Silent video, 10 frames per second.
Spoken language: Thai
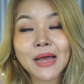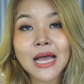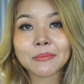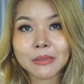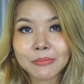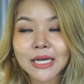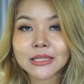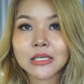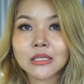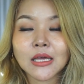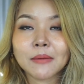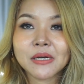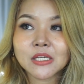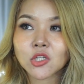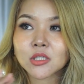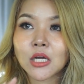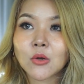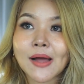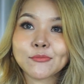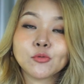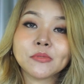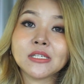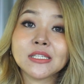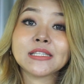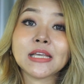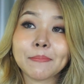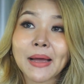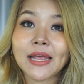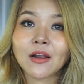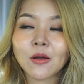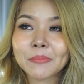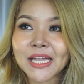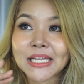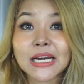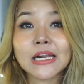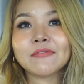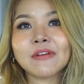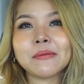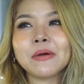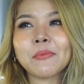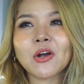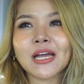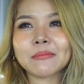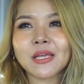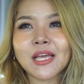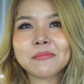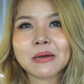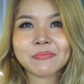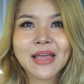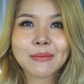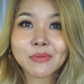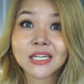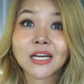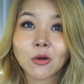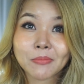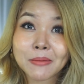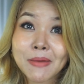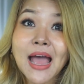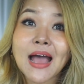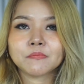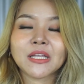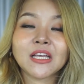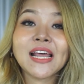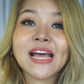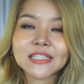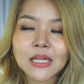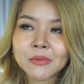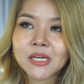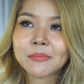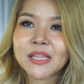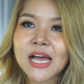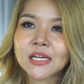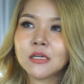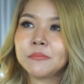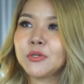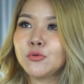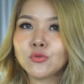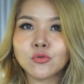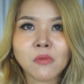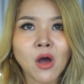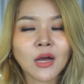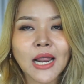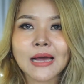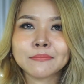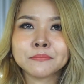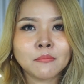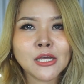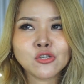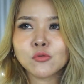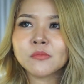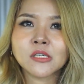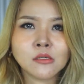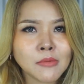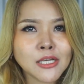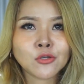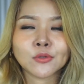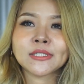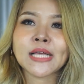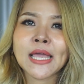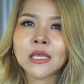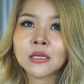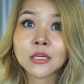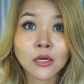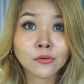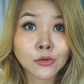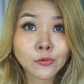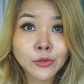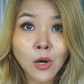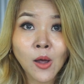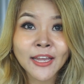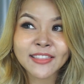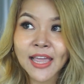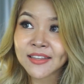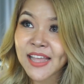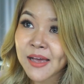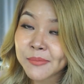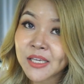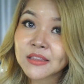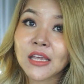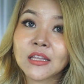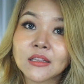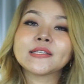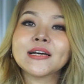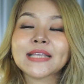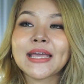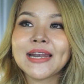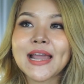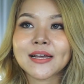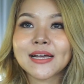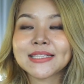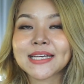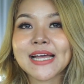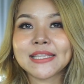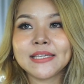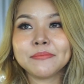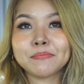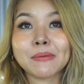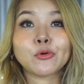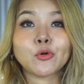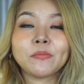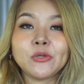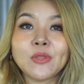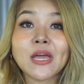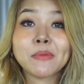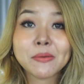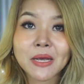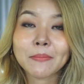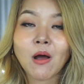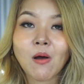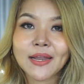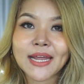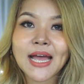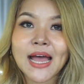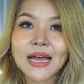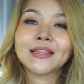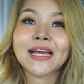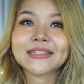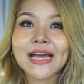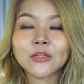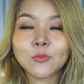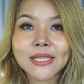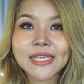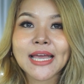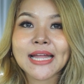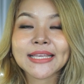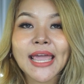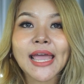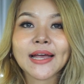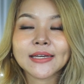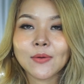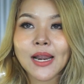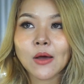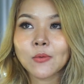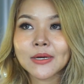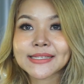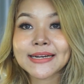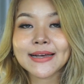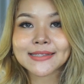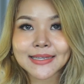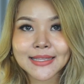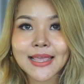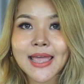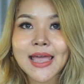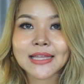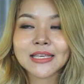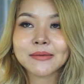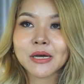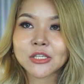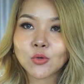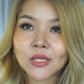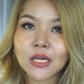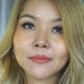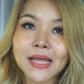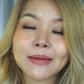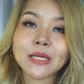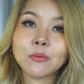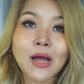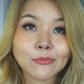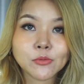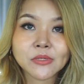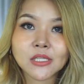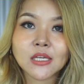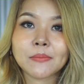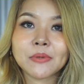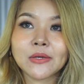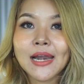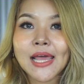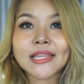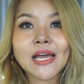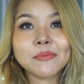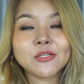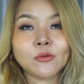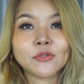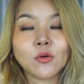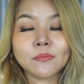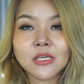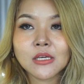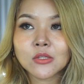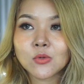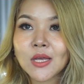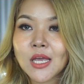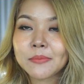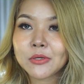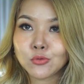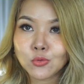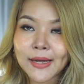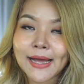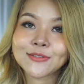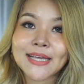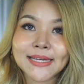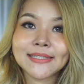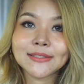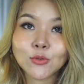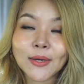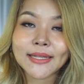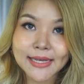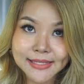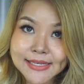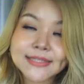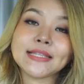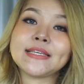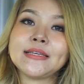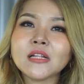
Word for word: มากผิดปกตินะเพื่อชดเชยความชุ่มชื้นที่เสียไปแล้วก็เป็นการเคลือบไว้เพื่อป้องกันไม่ให้แบบน้ำระเหยออกไปมากมันก็เลยอาจจะทำให้เกิดปัญหาคือผิวดูหมองคล้ำไม่ชุ่มชื้นไม่สดใสเกิดริ้วรอยแต่งหน้าไม่ติดซึ่งสาเหตุหลักก็เกิดจากการที่บำรุงผิวได้ไม่เพียงพอนะคะดังนั้นวิธีการแก้ก็คือว่าเราควรจะเลือกสกินแคร์ที่มาช่วยเติมน้ำเติมความชุ่มชื้นให้กับผิวและถ้ามีส่วนผสมที่ช่วยให้ผิวดูขาวใสขึ้นด้วยเนี่ยยิ่งจะดี